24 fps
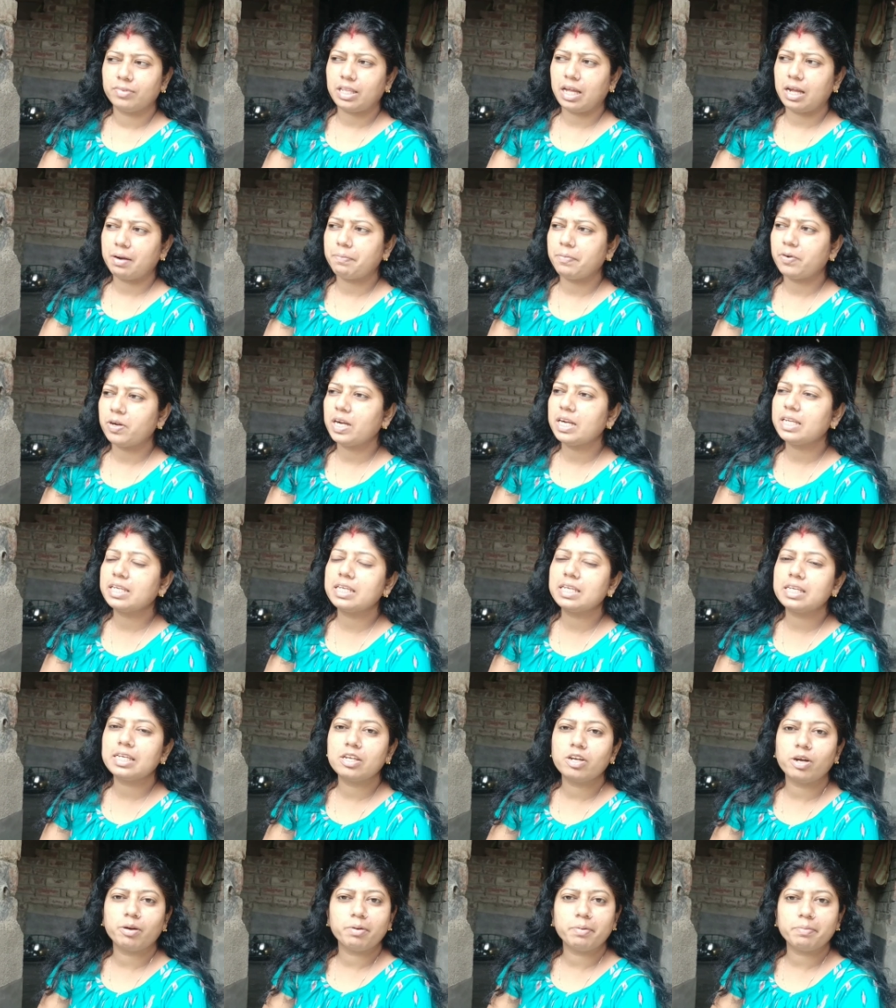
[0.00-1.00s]
তারপরে আর কি
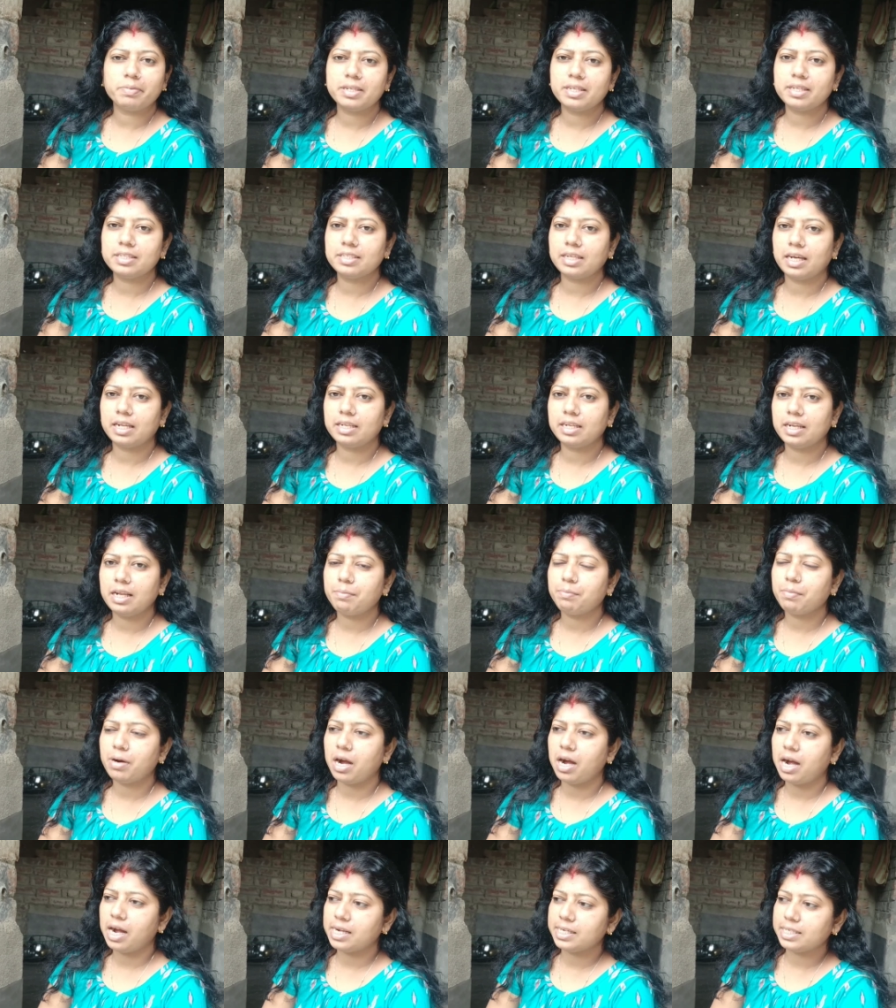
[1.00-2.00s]
কি হবে আমি ঠিক জানি না
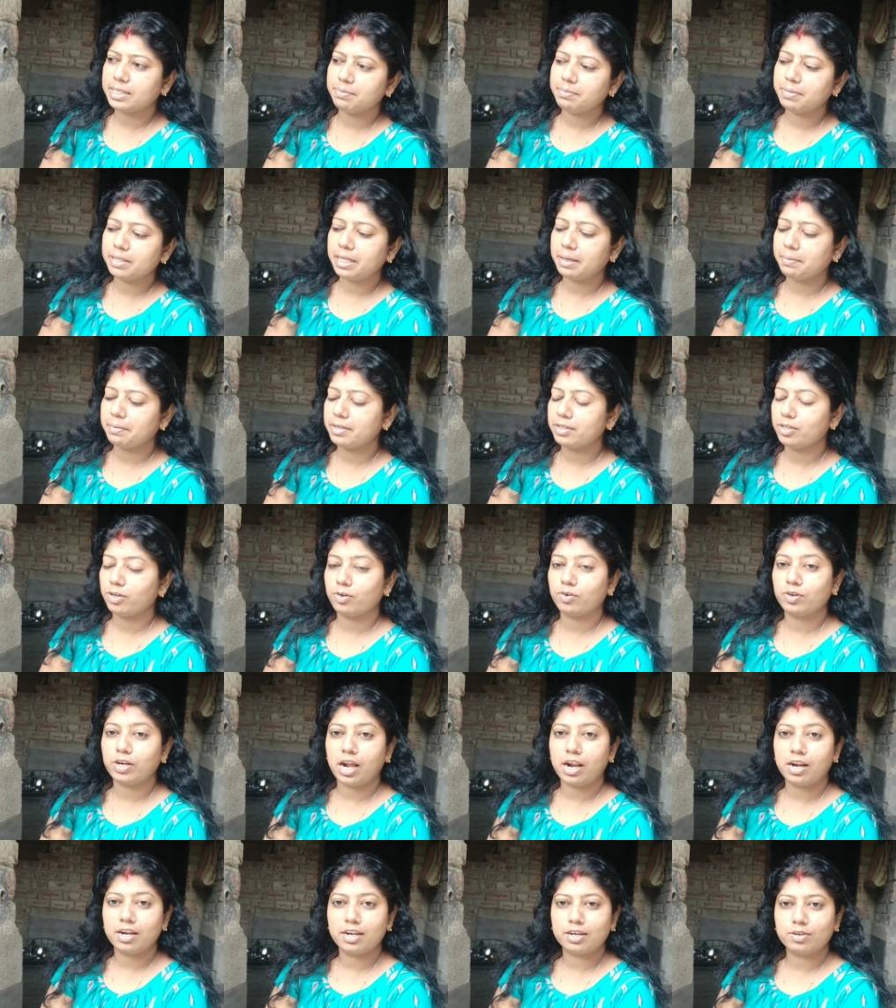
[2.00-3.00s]
মা আসবে তারপরে যখন
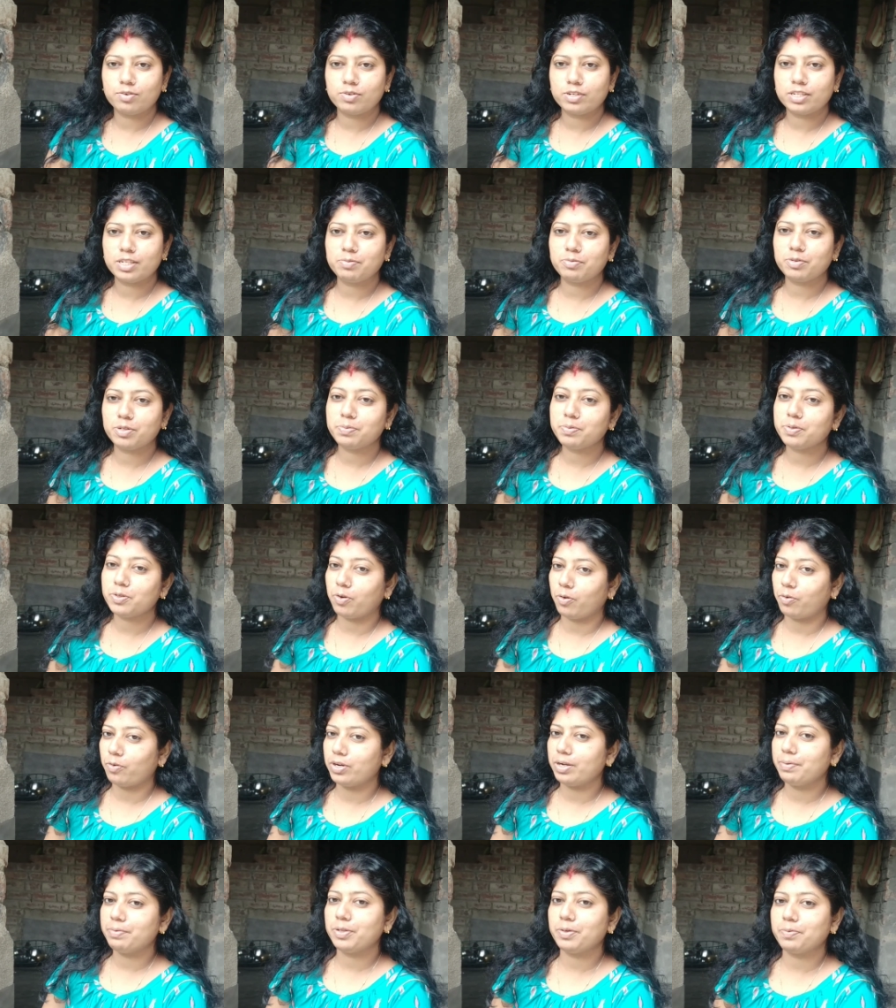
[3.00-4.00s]
রান্না করতে বসবে
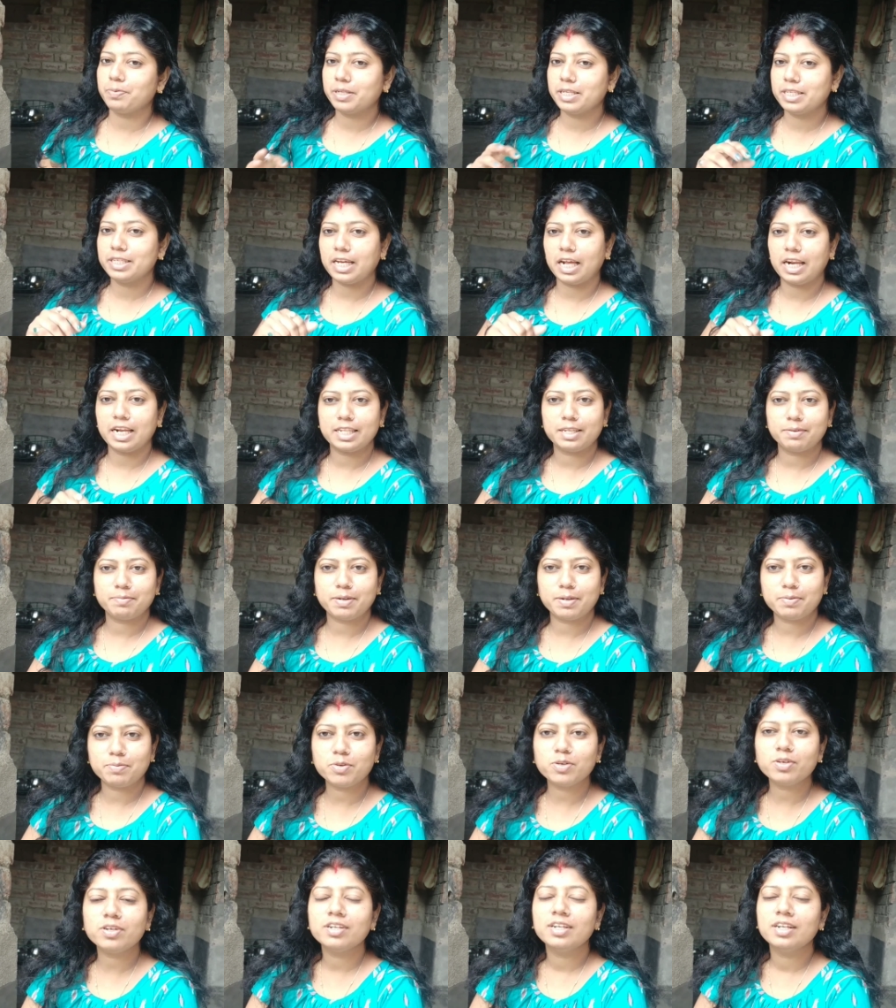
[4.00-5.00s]
তখন আমি তোমাদের জানাতে পারবো